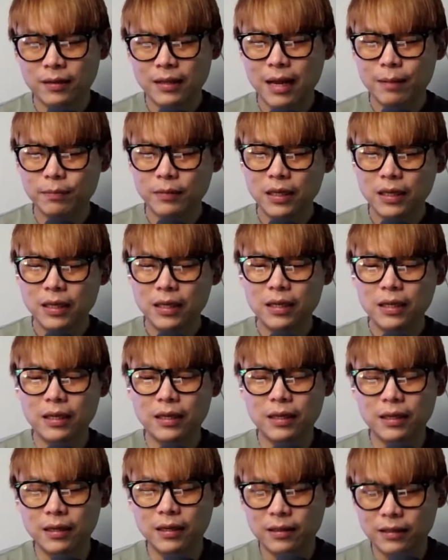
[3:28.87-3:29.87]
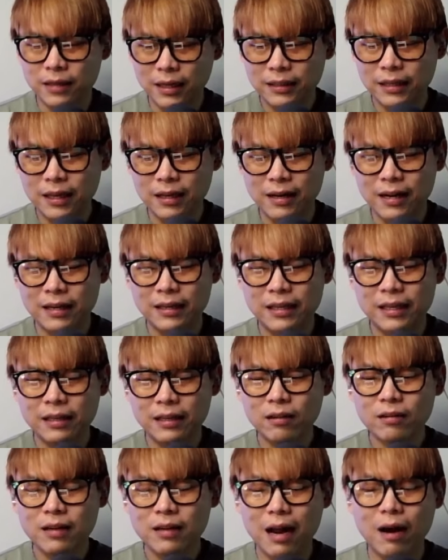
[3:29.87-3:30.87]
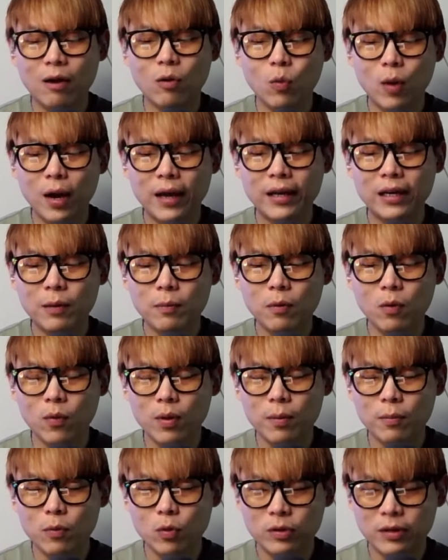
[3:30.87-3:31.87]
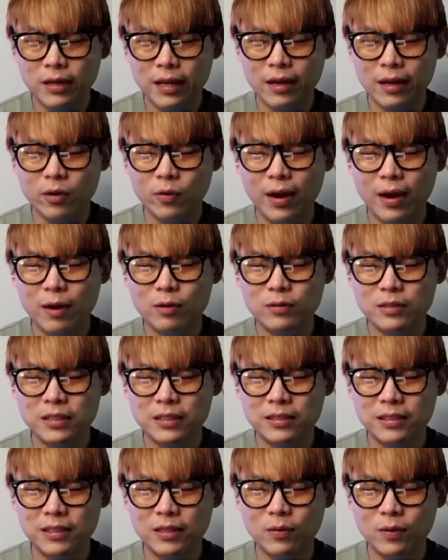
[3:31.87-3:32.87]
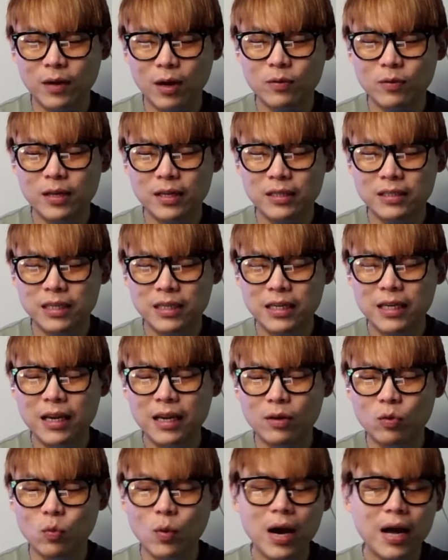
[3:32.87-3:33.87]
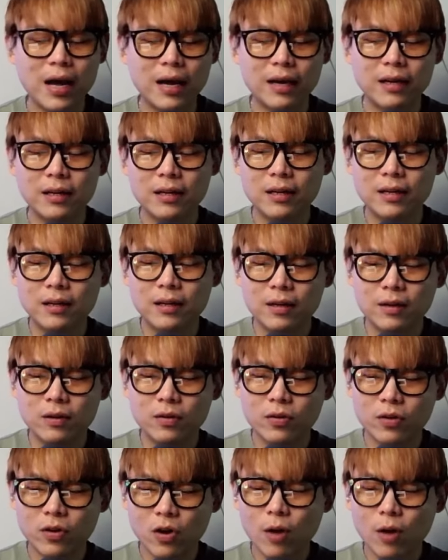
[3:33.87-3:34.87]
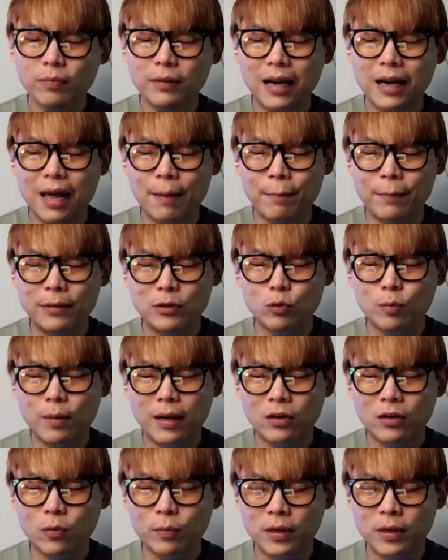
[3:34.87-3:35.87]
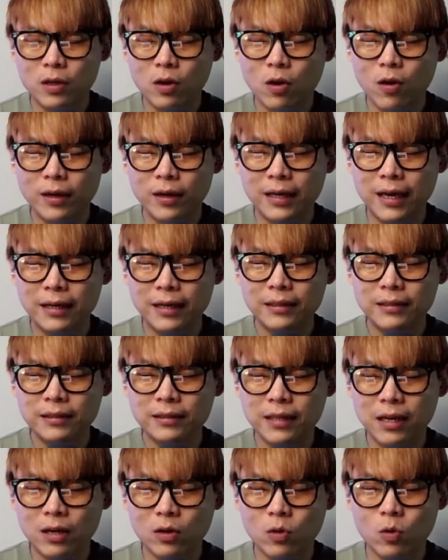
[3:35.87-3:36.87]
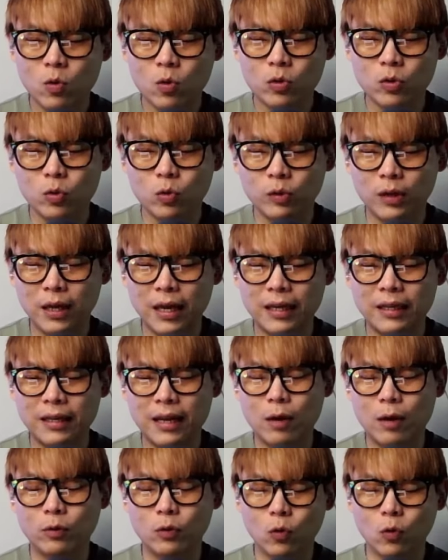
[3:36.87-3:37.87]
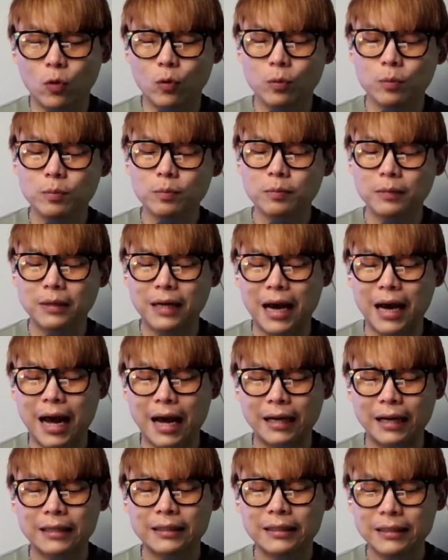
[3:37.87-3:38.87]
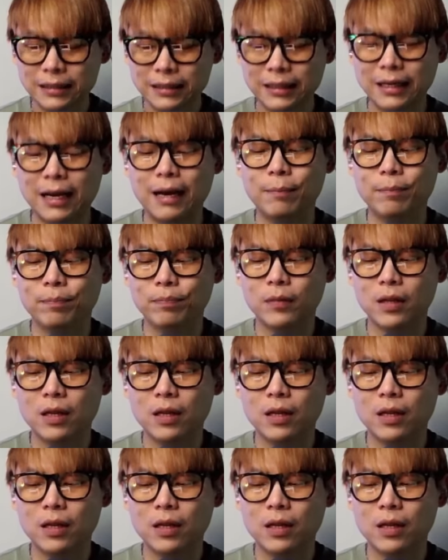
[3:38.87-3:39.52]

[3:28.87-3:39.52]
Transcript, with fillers: ตามที่นักเทรดรายนี้ก็กล่าวไว้นะครับบอกว่าโมเดล แอล จี ซี ของเขาเนี่ยชี้เห็นว่ารอบตลาดปัจจุบันของ Bitcoin นั้นยังคงอยู่ในแนวโน้มขาขึ้นครับ